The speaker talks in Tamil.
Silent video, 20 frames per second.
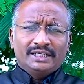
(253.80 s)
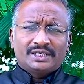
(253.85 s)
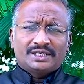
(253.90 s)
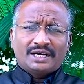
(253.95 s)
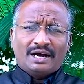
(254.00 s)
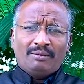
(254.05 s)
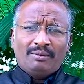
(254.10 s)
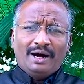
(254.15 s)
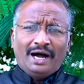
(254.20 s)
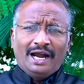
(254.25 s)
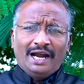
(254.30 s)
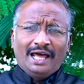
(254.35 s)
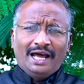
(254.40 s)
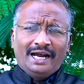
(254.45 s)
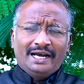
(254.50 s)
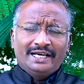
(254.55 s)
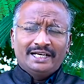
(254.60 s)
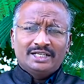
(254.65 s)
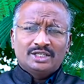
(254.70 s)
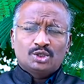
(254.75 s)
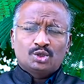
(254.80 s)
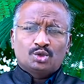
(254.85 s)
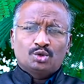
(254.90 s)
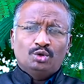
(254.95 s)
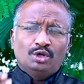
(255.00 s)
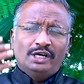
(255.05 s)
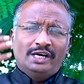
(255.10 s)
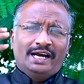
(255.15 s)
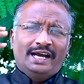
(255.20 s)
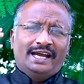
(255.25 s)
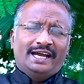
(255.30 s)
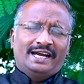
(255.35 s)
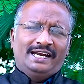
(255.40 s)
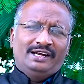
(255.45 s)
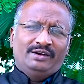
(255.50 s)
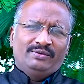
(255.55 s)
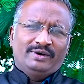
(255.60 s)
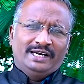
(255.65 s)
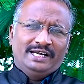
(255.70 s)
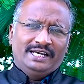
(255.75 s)
சவாலான
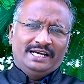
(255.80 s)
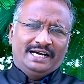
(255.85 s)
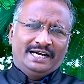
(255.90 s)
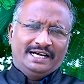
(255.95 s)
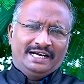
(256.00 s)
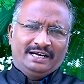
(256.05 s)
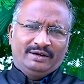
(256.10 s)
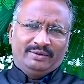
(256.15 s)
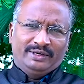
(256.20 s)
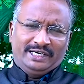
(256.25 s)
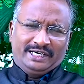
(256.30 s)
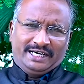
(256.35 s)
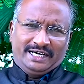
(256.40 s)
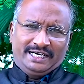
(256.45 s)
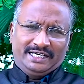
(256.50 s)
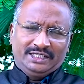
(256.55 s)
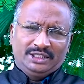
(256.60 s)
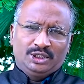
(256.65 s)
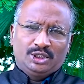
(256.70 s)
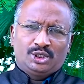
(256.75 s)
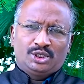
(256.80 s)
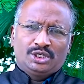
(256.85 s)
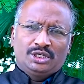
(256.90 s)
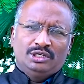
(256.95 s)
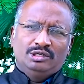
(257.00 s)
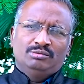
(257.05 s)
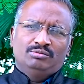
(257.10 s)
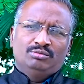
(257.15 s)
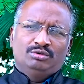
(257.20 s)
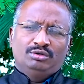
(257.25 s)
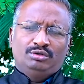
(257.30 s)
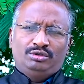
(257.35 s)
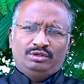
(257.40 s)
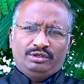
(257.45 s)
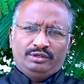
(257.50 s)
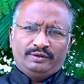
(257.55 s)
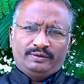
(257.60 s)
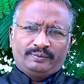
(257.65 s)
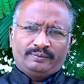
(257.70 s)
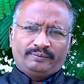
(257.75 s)
சூழ்நிலைகளின் வழியாக அவன் கடந்து செல்லும் போது